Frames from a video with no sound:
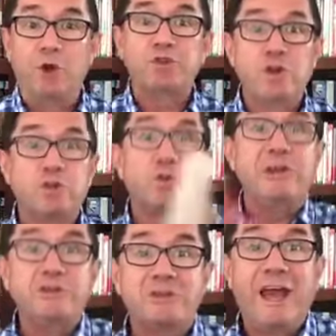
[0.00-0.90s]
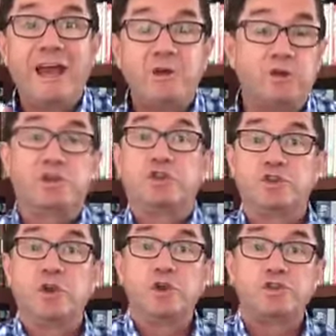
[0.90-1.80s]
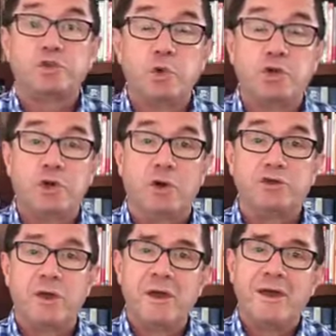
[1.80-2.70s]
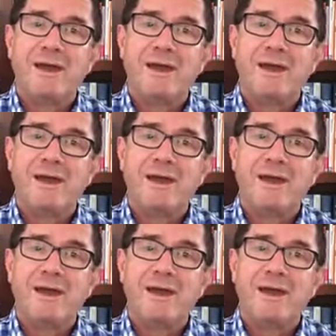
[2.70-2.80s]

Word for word: no son los sueños de ellos, sino son los tuyos,